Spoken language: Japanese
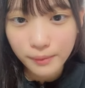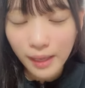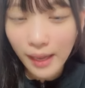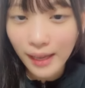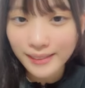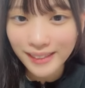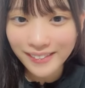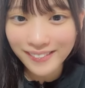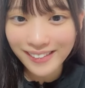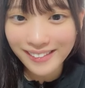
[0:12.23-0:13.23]
あ明
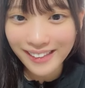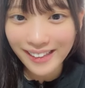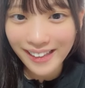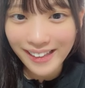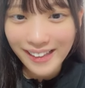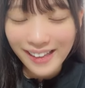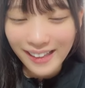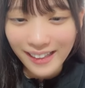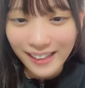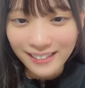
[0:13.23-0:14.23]

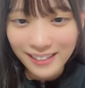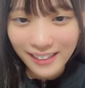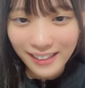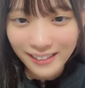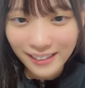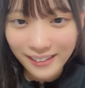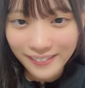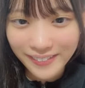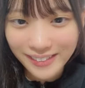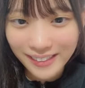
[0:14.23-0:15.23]
日登録かえね当たって
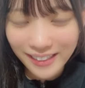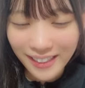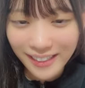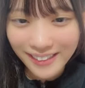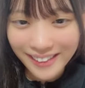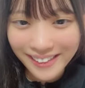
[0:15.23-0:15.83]
ほしいや